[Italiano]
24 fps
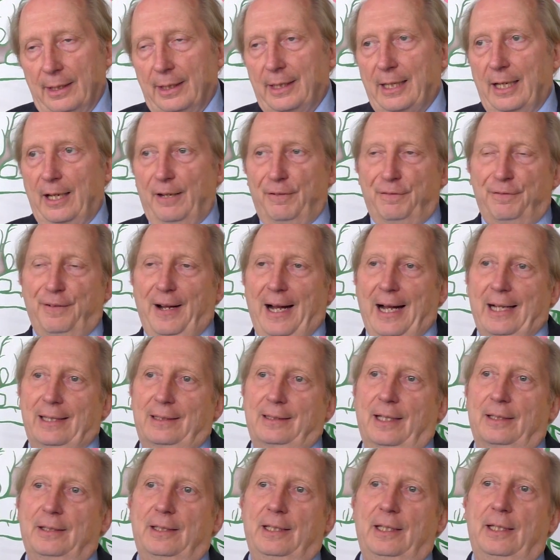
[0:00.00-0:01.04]
che è
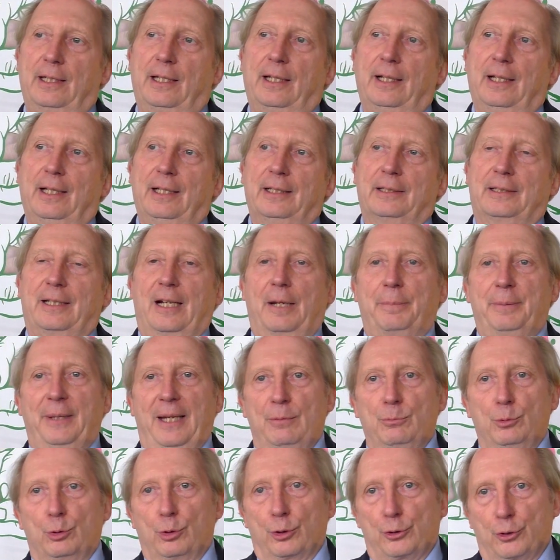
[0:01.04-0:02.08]
fatta di terapia
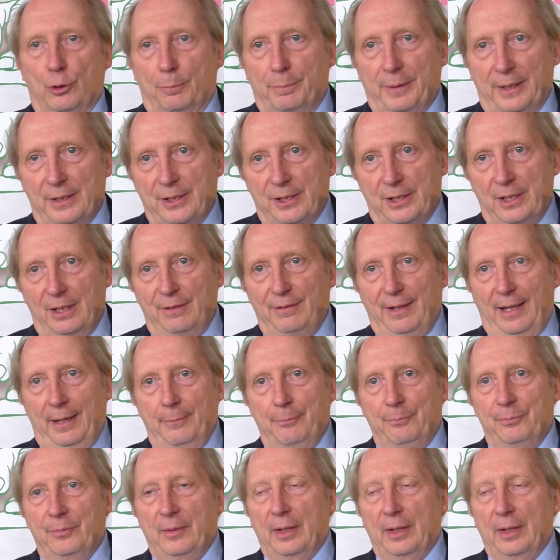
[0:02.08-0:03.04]
immunosoppressiva,